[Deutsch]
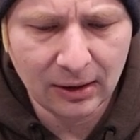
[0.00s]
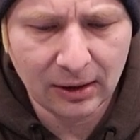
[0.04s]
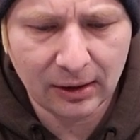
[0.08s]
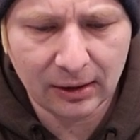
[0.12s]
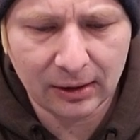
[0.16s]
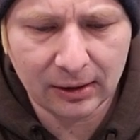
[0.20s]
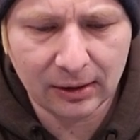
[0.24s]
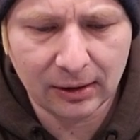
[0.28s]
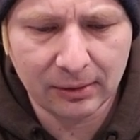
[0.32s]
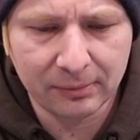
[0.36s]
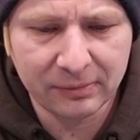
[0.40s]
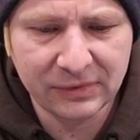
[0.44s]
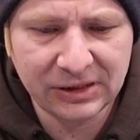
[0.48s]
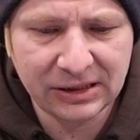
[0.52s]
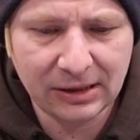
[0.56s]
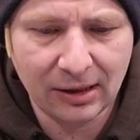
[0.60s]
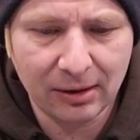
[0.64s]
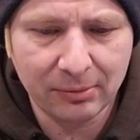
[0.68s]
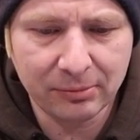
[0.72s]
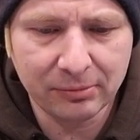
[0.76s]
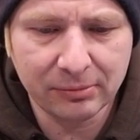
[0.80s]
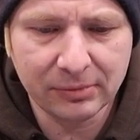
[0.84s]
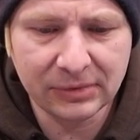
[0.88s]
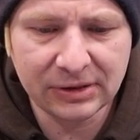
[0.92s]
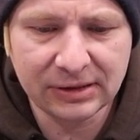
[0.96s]
Ähm, sie
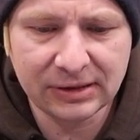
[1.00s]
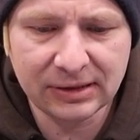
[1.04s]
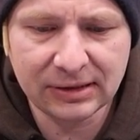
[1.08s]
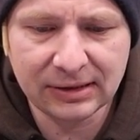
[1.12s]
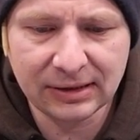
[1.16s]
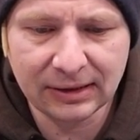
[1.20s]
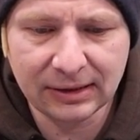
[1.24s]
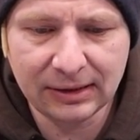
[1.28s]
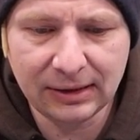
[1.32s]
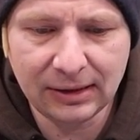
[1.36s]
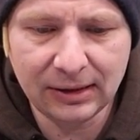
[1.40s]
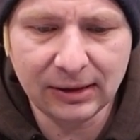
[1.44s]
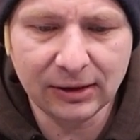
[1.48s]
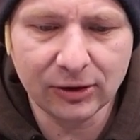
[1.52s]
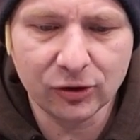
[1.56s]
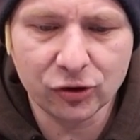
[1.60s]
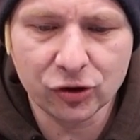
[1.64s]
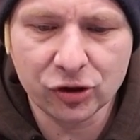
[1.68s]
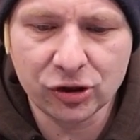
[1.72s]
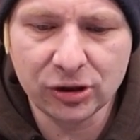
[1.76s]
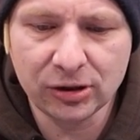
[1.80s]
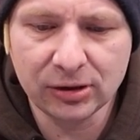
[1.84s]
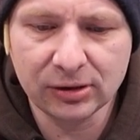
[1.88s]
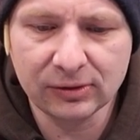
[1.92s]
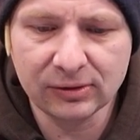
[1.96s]
haben sich dagegen
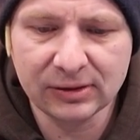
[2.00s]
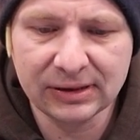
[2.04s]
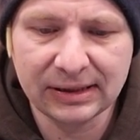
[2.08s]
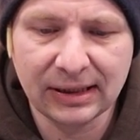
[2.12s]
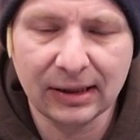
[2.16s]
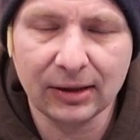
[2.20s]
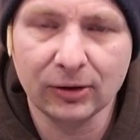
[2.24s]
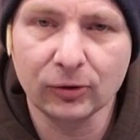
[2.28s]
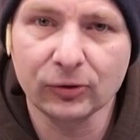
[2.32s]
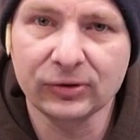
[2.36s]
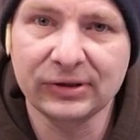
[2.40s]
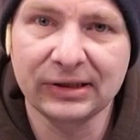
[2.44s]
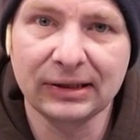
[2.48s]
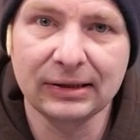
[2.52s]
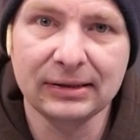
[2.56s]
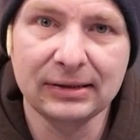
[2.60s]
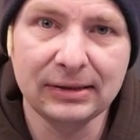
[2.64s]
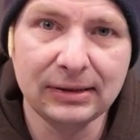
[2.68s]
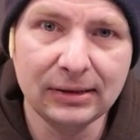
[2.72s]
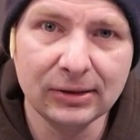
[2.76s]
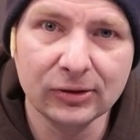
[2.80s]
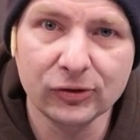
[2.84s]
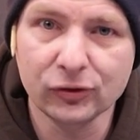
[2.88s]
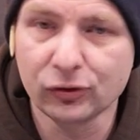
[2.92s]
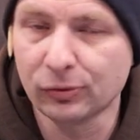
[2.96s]
entschieden, Sachen aus
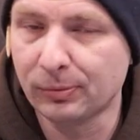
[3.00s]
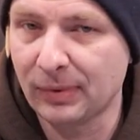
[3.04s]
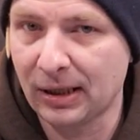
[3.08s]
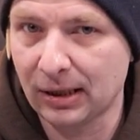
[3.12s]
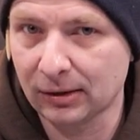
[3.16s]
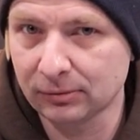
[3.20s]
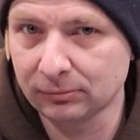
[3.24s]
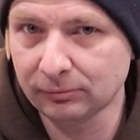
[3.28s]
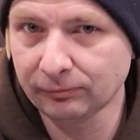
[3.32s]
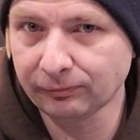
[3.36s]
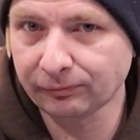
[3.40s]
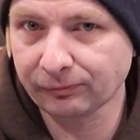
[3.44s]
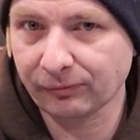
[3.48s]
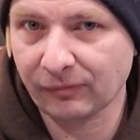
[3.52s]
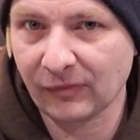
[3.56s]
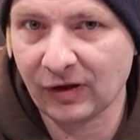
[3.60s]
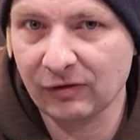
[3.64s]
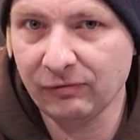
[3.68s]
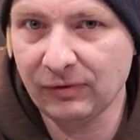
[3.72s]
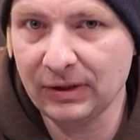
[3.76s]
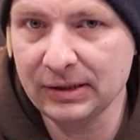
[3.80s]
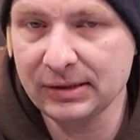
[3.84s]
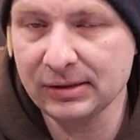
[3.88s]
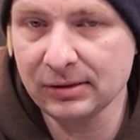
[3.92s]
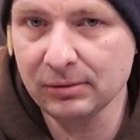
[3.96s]
Resin zu machen,
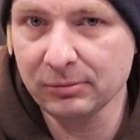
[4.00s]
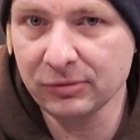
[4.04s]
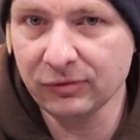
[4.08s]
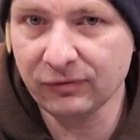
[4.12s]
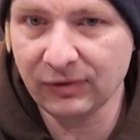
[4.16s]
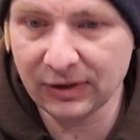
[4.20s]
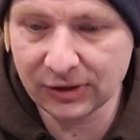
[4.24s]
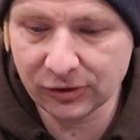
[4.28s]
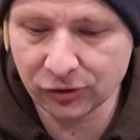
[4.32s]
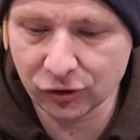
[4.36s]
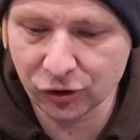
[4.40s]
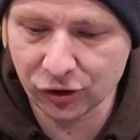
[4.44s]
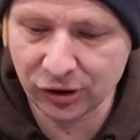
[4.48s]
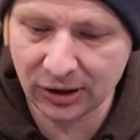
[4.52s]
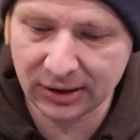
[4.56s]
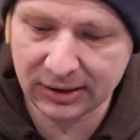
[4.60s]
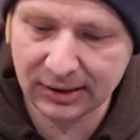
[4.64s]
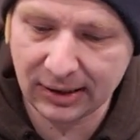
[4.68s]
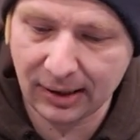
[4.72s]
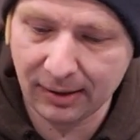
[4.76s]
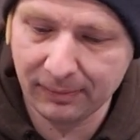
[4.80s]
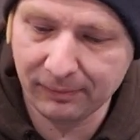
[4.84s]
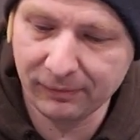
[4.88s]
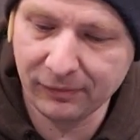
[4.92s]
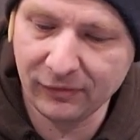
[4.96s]
weil sie nämlich festgestellt
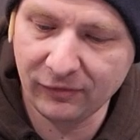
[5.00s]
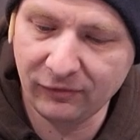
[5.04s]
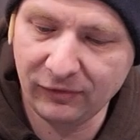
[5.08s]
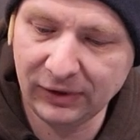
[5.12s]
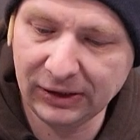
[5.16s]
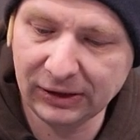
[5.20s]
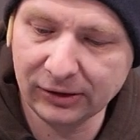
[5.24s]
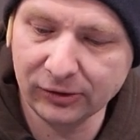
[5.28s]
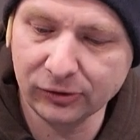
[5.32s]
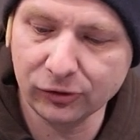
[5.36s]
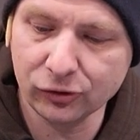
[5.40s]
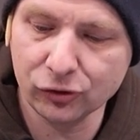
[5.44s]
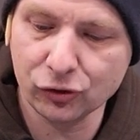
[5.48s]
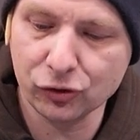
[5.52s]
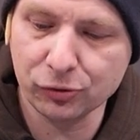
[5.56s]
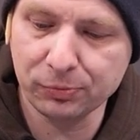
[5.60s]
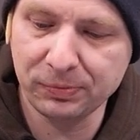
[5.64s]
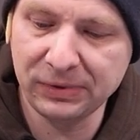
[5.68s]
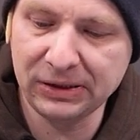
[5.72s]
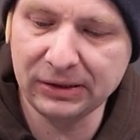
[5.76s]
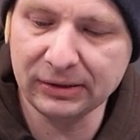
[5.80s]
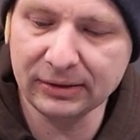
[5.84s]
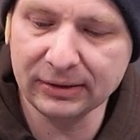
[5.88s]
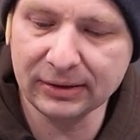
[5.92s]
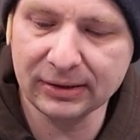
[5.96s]
haben, während des
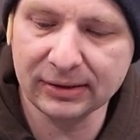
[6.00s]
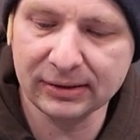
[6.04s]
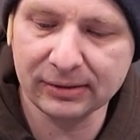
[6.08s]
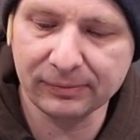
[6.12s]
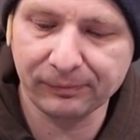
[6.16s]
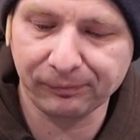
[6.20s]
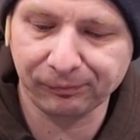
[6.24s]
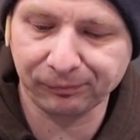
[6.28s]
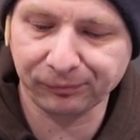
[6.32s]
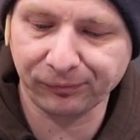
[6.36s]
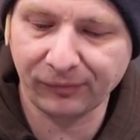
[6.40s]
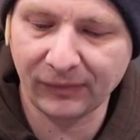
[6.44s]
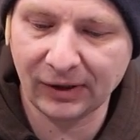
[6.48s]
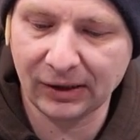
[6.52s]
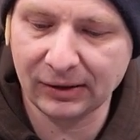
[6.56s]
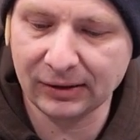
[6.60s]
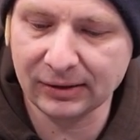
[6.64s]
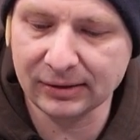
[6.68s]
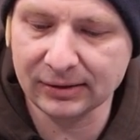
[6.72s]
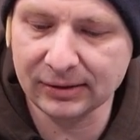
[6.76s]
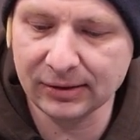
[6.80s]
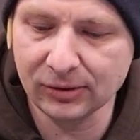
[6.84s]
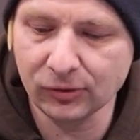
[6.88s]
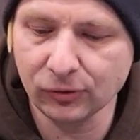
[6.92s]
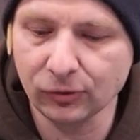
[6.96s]
Spiels
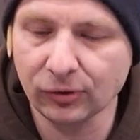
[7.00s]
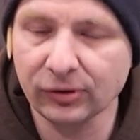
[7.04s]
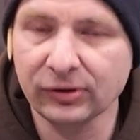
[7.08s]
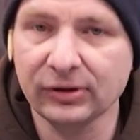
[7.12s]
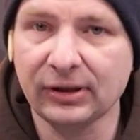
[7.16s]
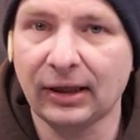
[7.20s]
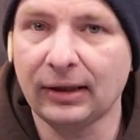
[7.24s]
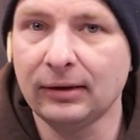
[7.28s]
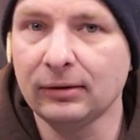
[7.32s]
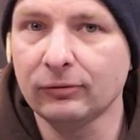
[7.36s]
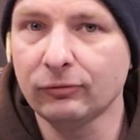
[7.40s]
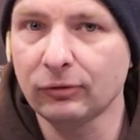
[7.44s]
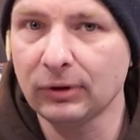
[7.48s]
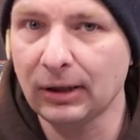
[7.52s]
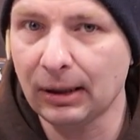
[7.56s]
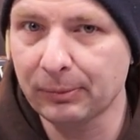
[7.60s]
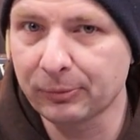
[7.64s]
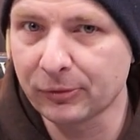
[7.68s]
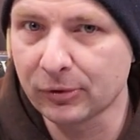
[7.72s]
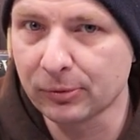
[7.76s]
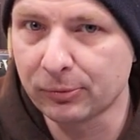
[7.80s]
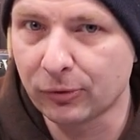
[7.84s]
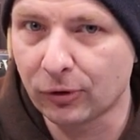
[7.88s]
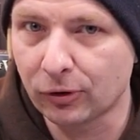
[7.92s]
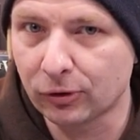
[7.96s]
äh, sind dort Teile wohl
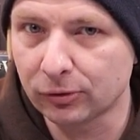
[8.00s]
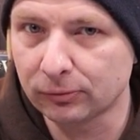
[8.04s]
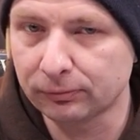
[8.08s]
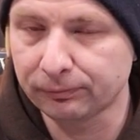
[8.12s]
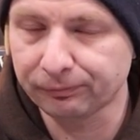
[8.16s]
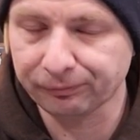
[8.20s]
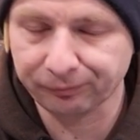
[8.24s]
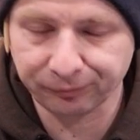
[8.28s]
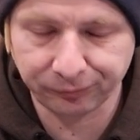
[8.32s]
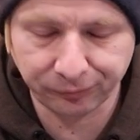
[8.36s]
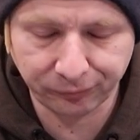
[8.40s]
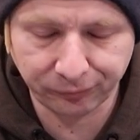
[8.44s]
abgebrochen.